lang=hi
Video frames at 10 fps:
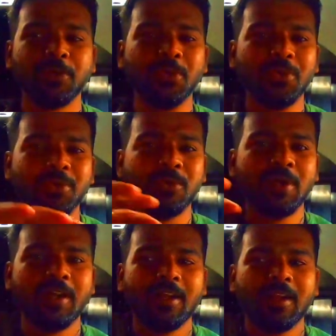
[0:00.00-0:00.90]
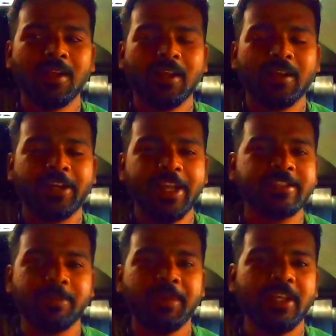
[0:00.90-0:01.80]
अभी हूँ
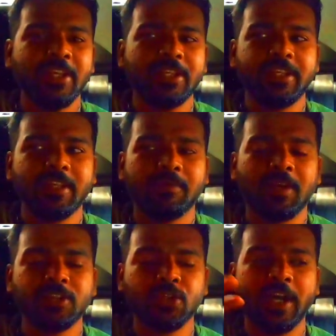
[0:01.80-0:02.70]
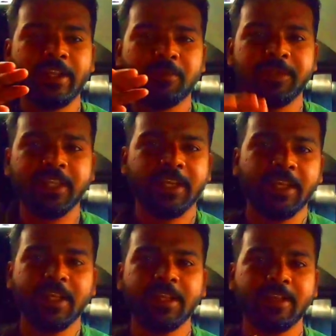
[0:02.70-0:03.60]
टैक्सी पे ये वाला जो गाड़ी आप देख
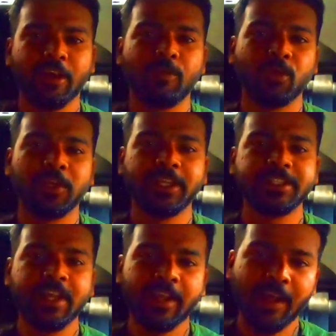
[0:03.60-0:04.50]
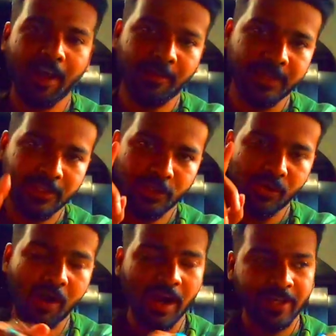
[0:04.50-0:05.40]
रहे हैं ये हमको लेके जाएगा अभी
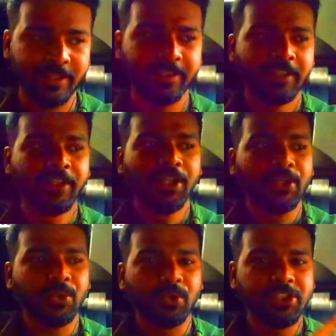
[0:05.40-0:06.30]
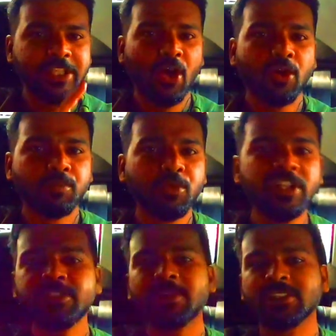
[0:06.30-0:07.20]
गुवाहाटी तो शिलोंग
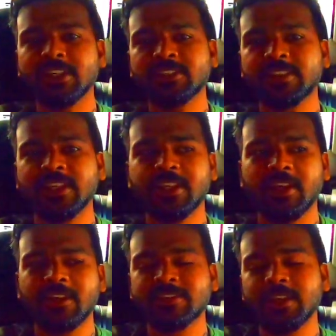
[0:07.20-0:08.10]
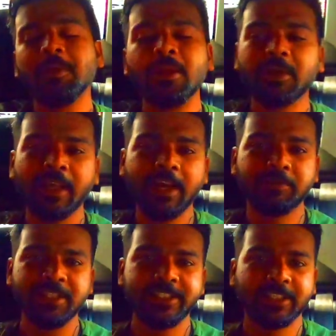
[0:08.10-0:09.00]
पुलिस बाज़ार से ऐसे अवेलेबल
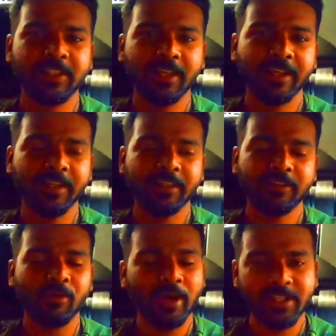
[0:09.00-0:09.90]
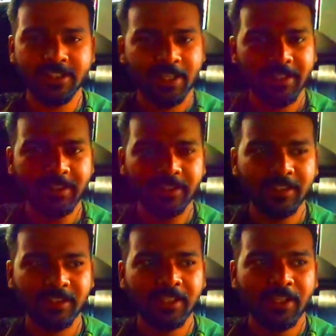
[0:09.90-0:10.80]
गाड़ी मिल जाता है गुवाहाटी जाने के
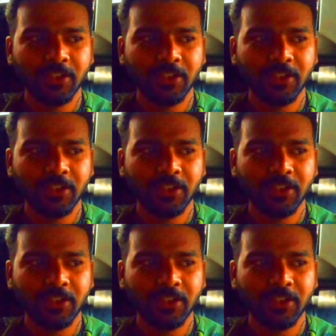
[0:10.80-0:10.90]
लिए